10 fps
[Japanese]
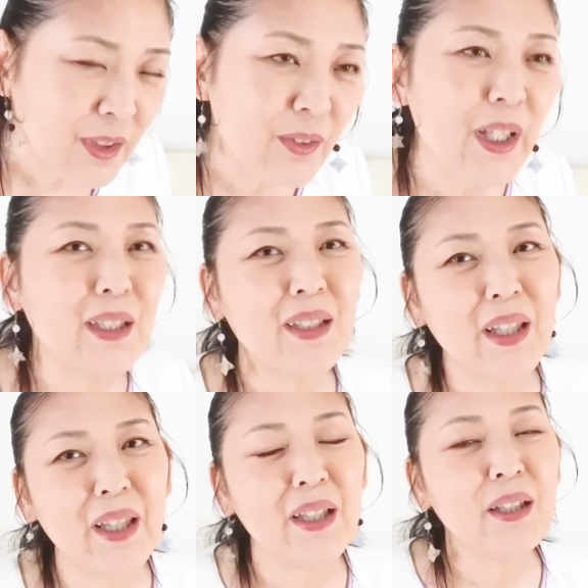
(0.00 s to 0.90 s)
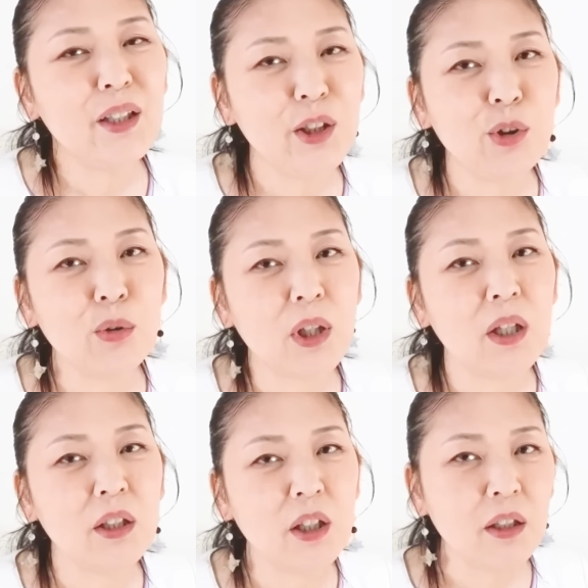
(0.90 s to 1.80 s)
そうやっていい状
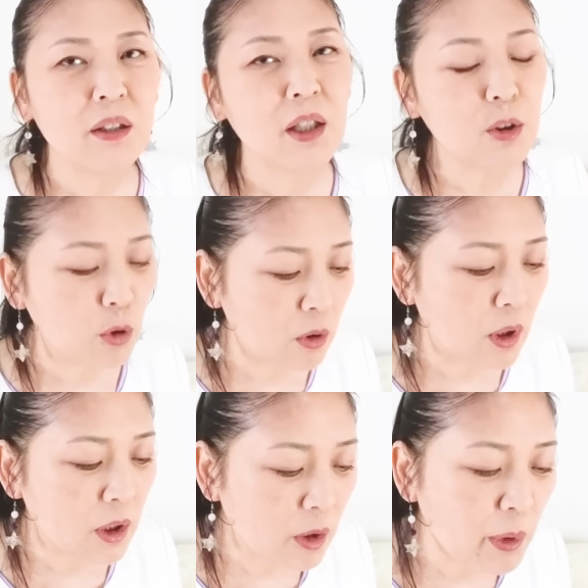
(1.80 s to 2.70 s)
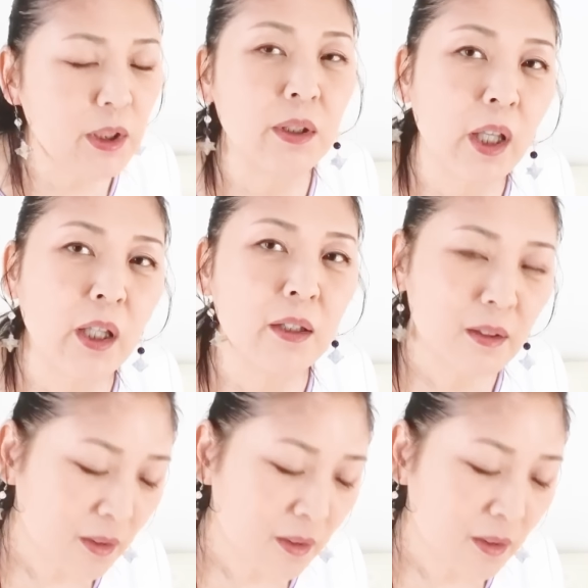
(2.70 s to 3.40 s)
態になることができますね。